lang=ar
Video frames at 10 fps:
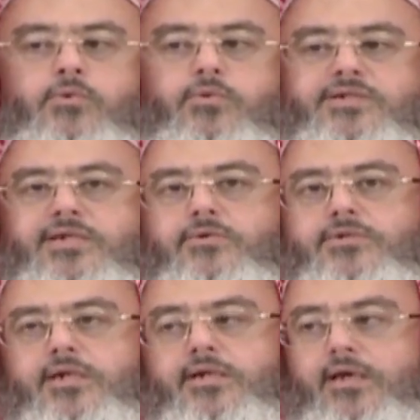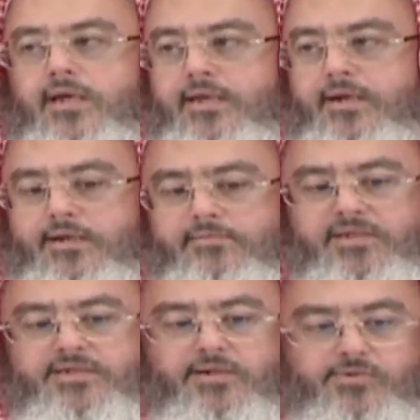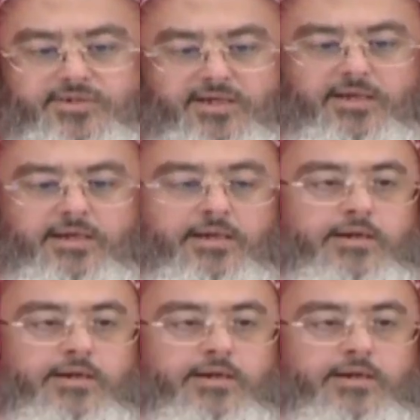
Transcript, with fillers: وزوجا خيرا من زوجه